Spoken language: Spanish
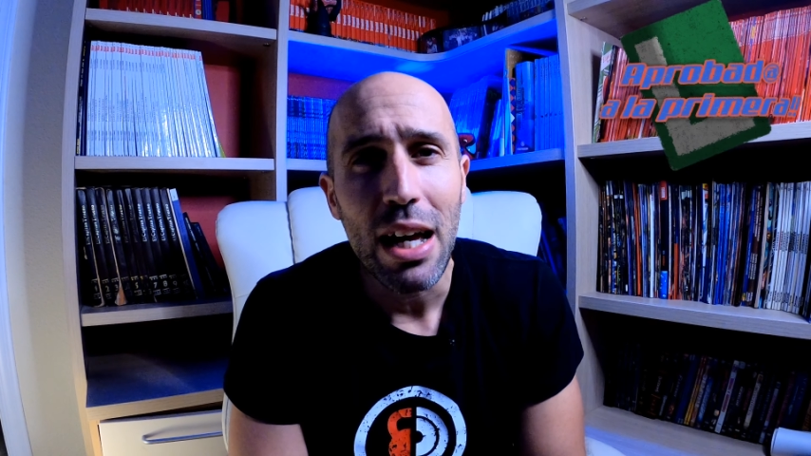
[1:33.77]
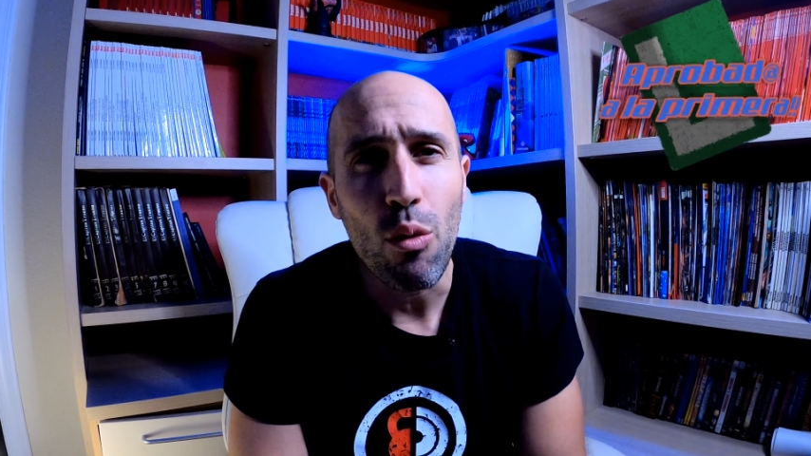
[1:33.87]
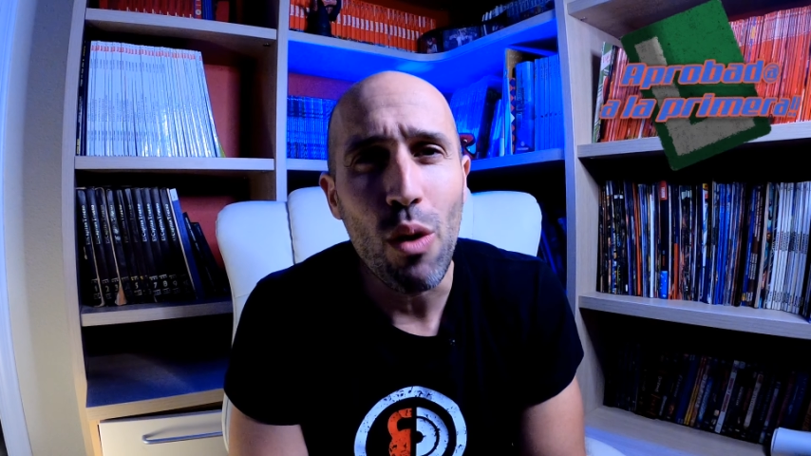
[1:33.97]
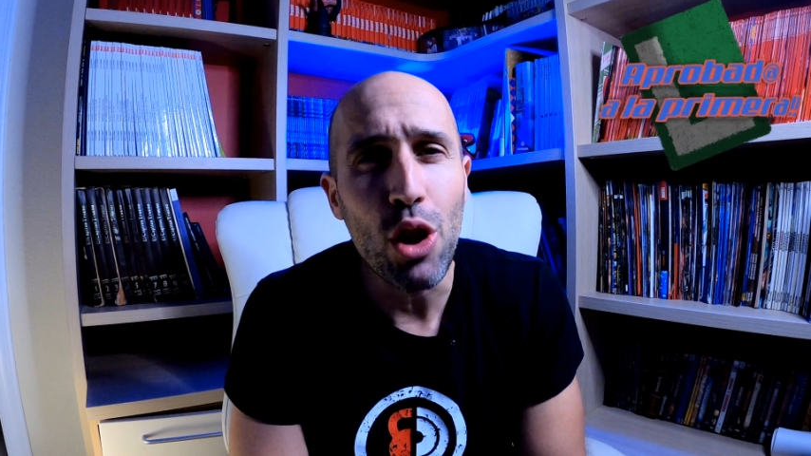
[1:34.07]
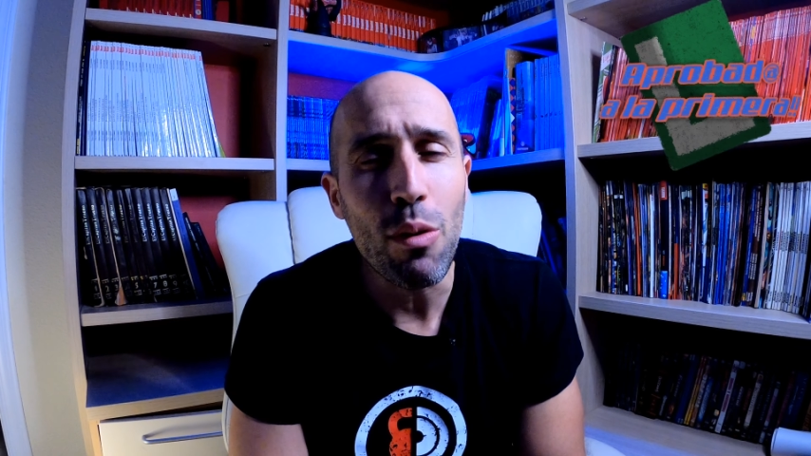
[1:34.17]

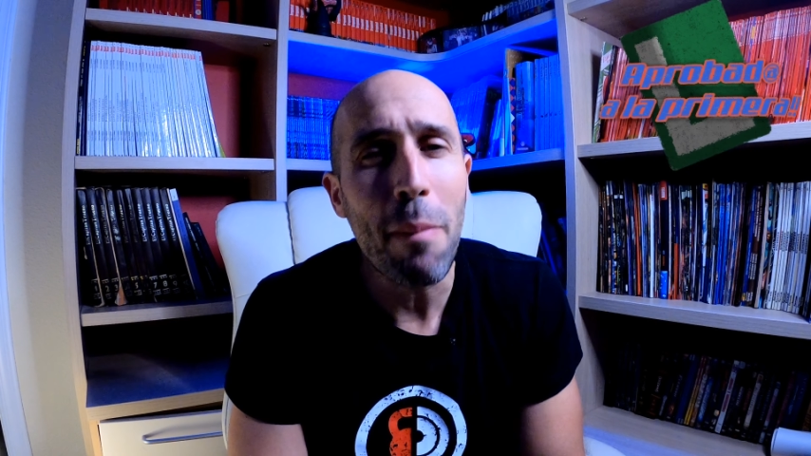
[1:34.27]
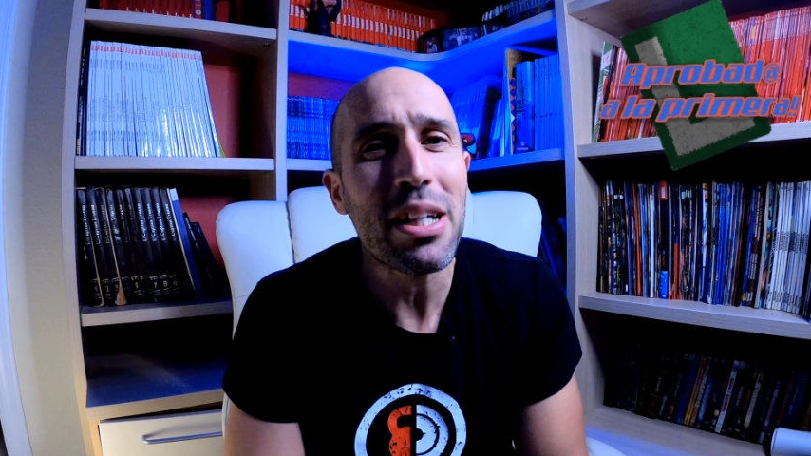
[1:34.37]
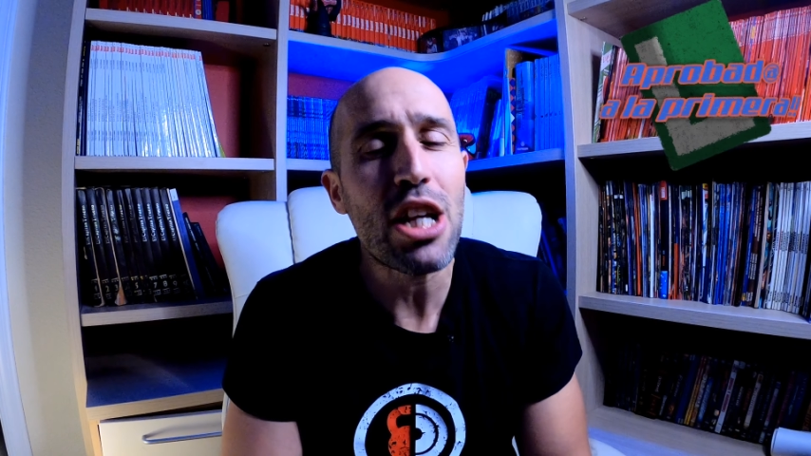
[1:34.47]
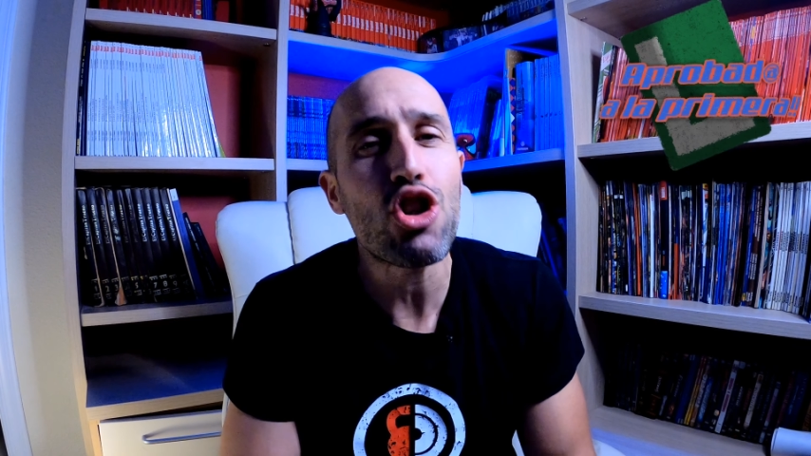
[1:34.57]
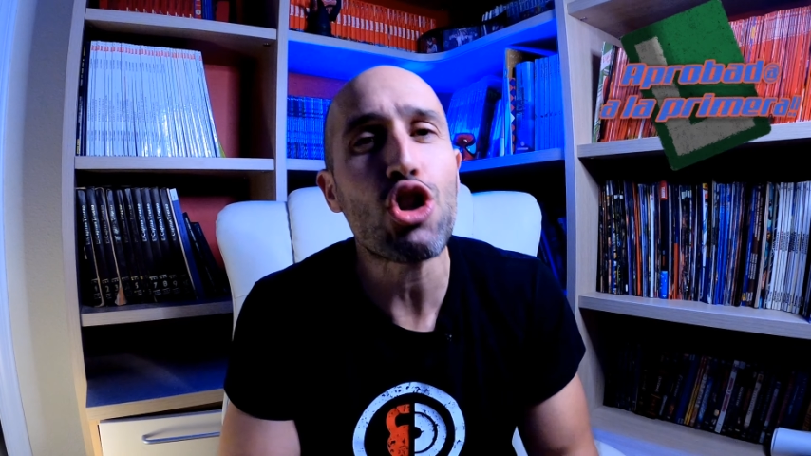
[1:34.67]
cuando van
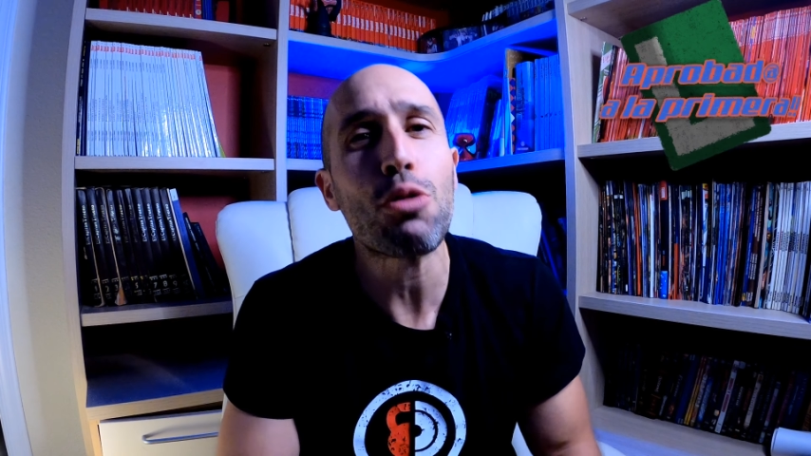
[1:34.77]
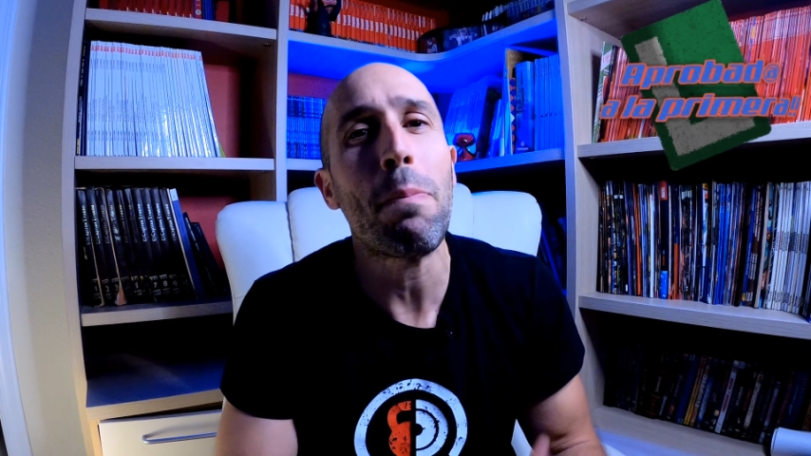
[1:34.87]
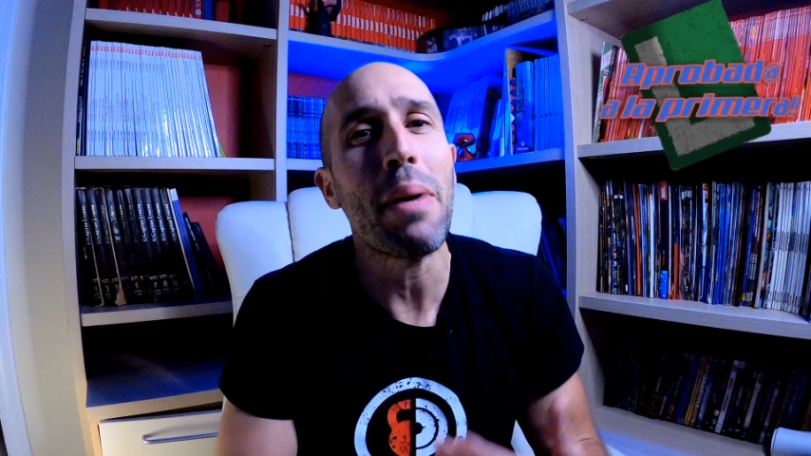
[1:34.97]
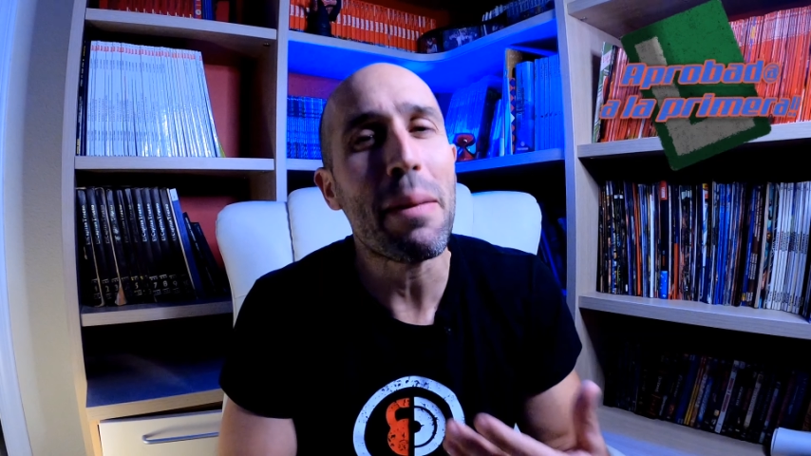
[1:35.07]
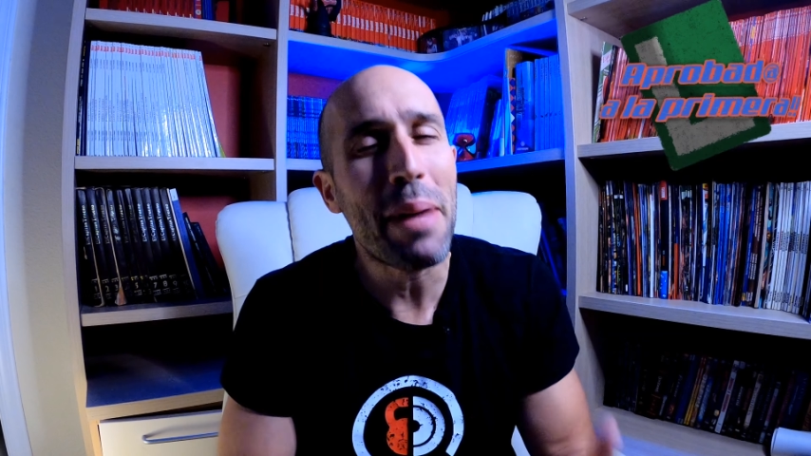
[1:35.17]
pasando los
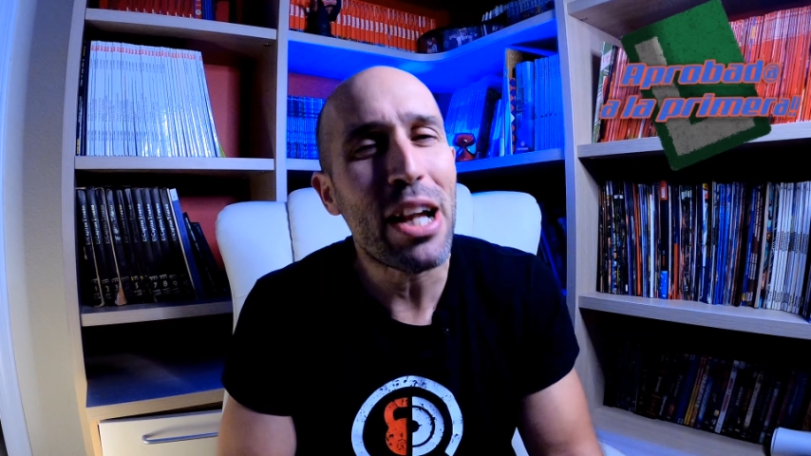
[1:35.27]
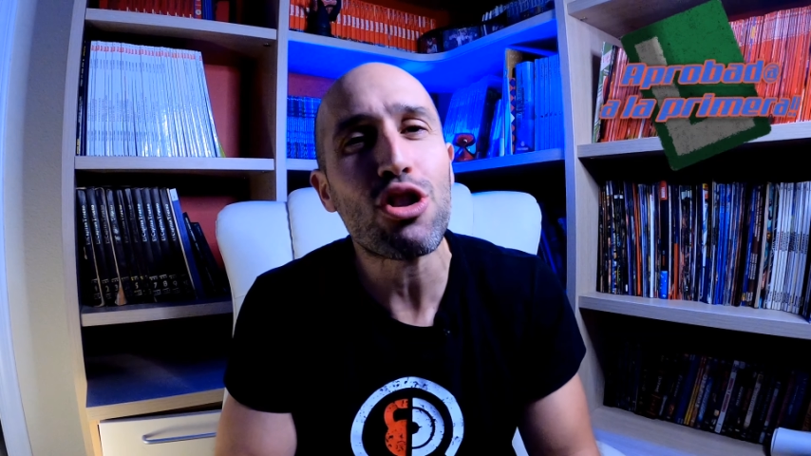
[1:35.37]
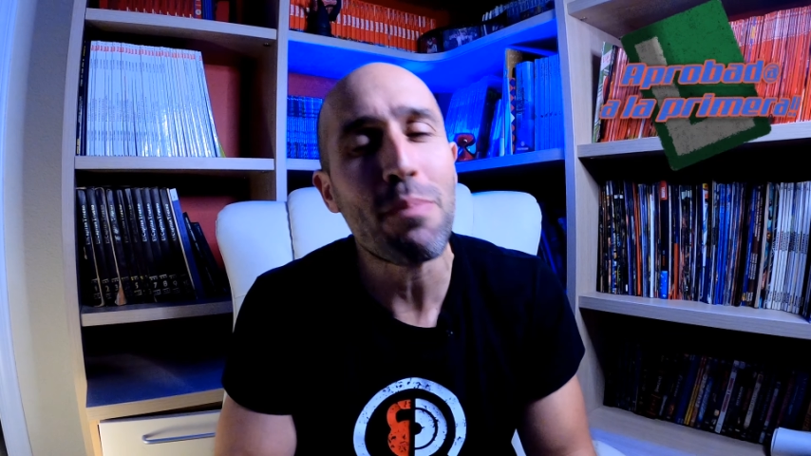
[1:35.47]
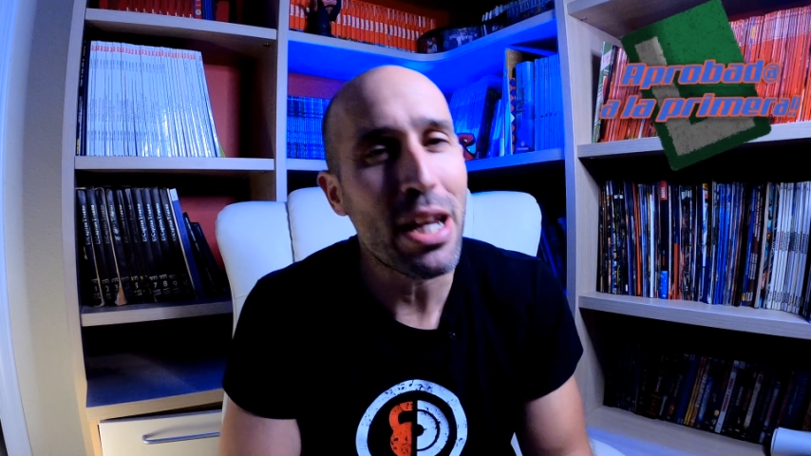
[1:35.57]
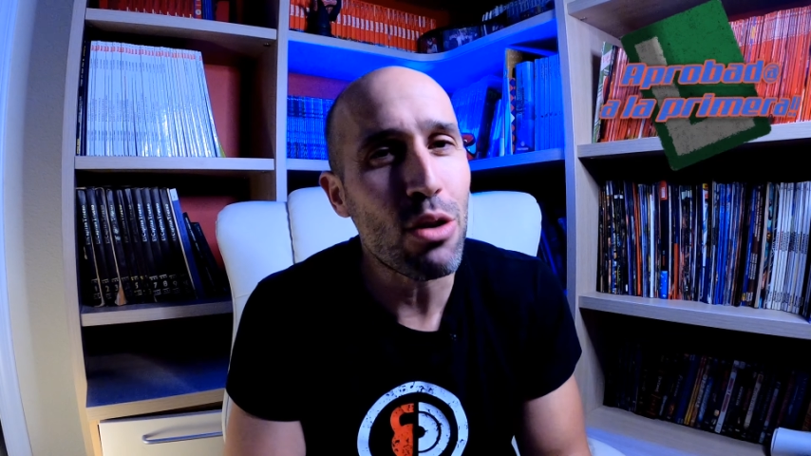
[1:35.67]

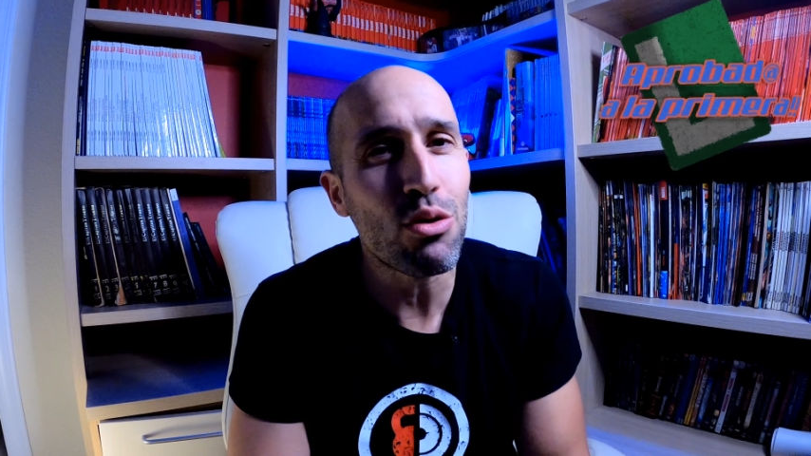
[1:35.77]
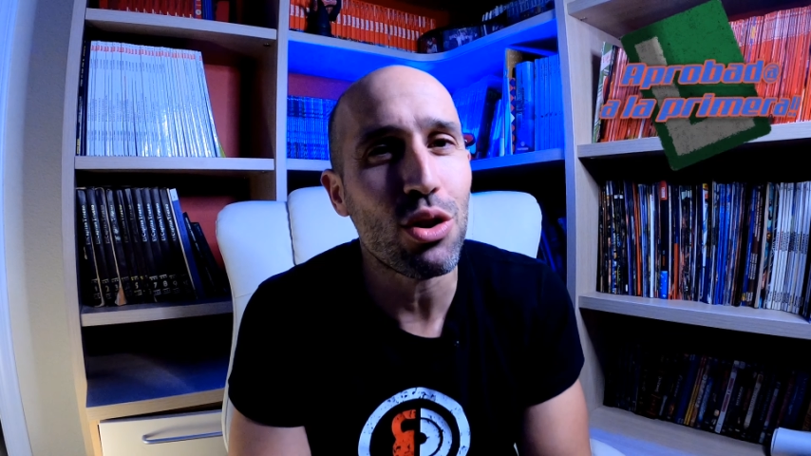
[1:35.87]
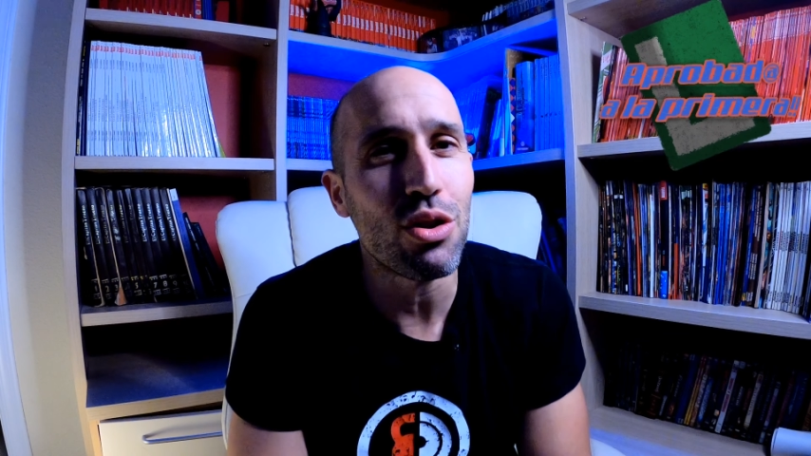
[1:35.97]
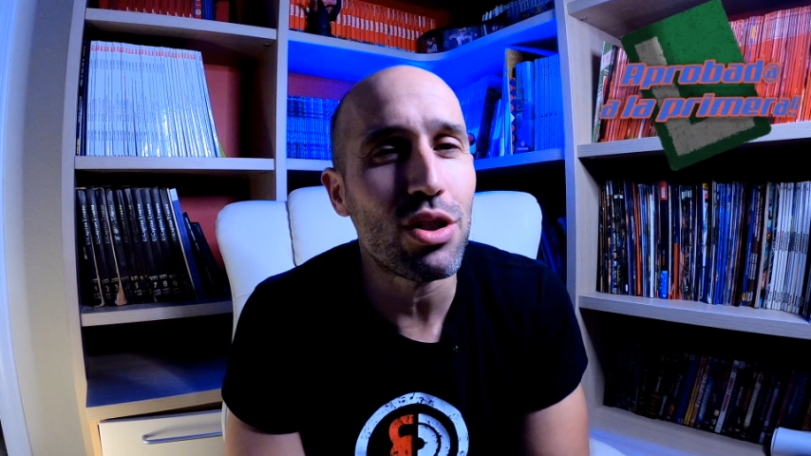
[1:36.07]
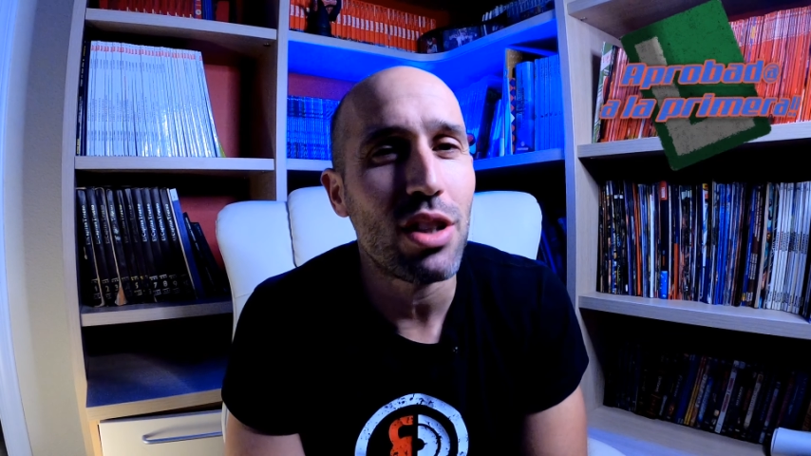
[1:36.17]
primeros
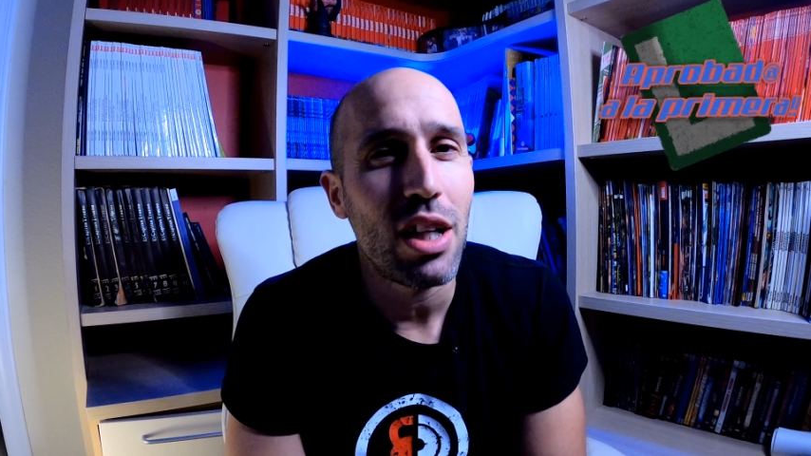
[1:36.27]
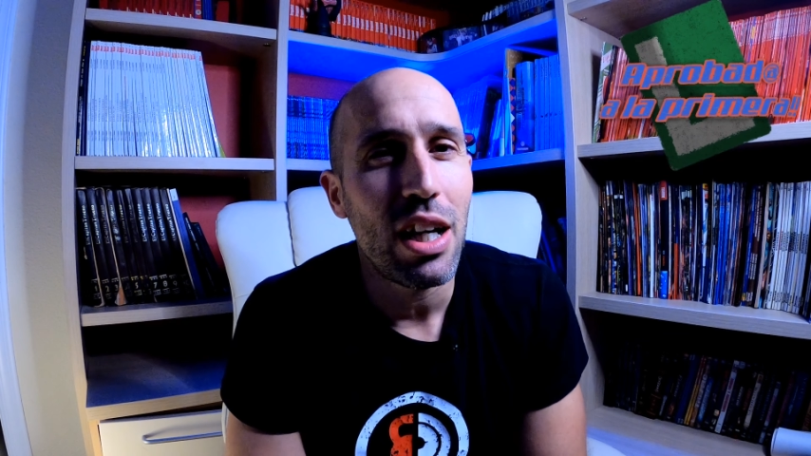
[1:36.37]
minutos,